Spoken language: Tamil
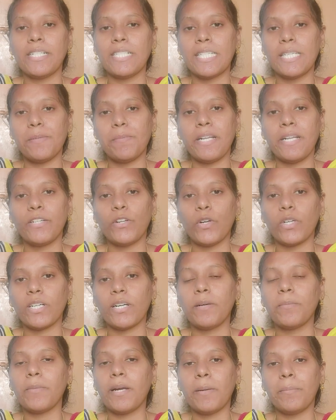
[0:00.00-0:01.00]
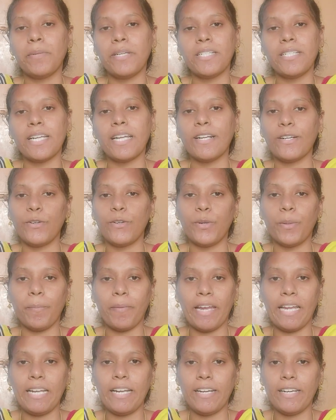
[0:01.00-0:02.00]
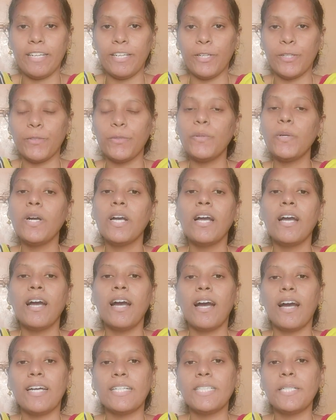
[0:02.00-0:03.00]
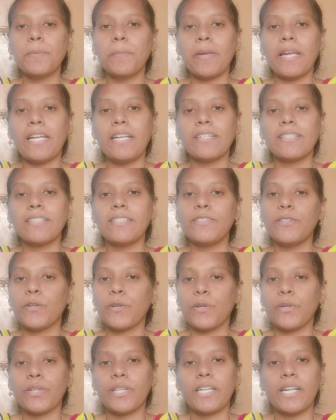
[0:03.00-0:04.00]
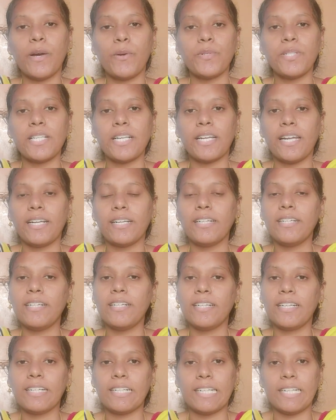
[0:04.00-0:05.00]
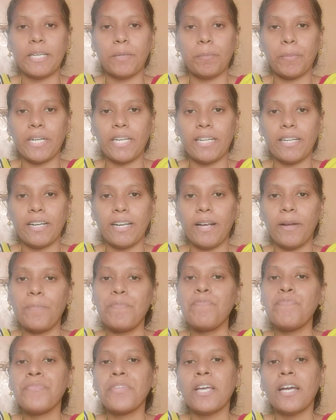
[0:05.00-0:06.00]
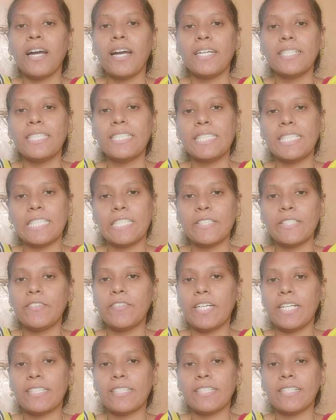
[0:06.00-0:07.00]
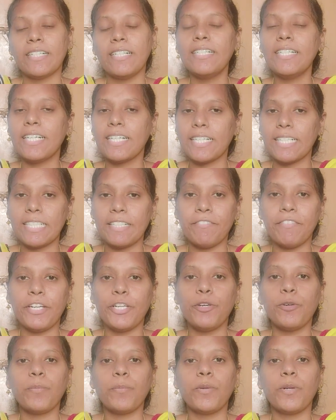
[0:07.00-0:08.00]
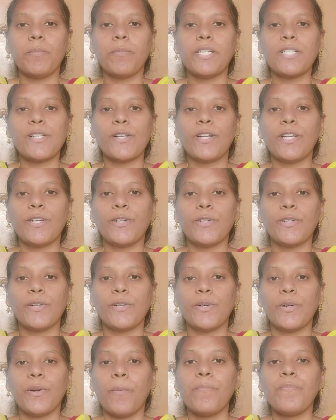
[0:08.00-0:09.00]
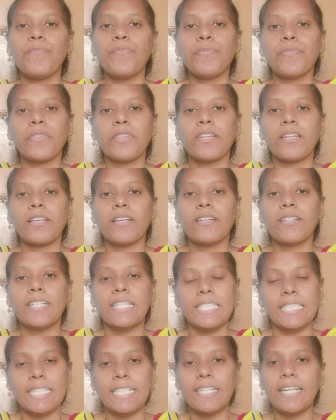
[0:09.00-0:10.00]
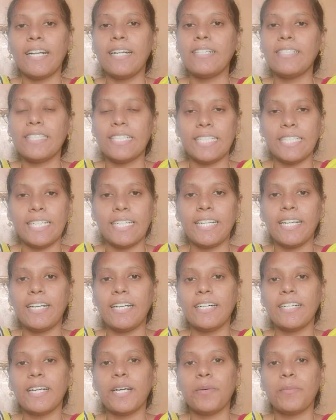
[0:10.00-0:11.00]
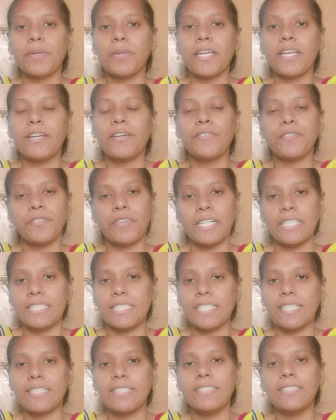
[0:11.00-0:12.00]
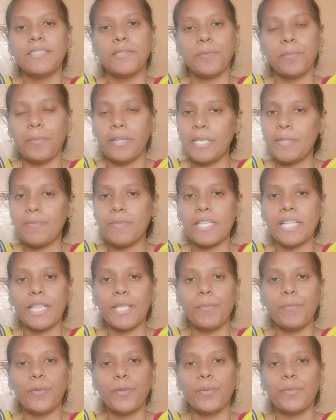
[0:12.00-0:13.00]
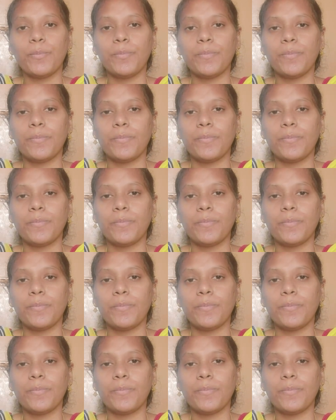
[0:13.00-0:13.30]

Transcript: அட் ஜிமெயில் டாட் காம் அப்படின்ற எங்களோட மெயில் ஐடி இருக்கும் அந்த மெயிலுக்கு உங்களோட டவுட்ஸை கேட்டு நீங்கள் கிளியர் பண்ணிக்கலாம் அதுக்கு தகுந்த வழக்கங்களை நாங்கள் இந்த வீடியோ மூலமே சொல்லிக் கொடுக்குறோம் இந்த நாள் இனிய நாளாக அமைய வாழ்த்துக்கள் மீண்டும் சந்திப்போம்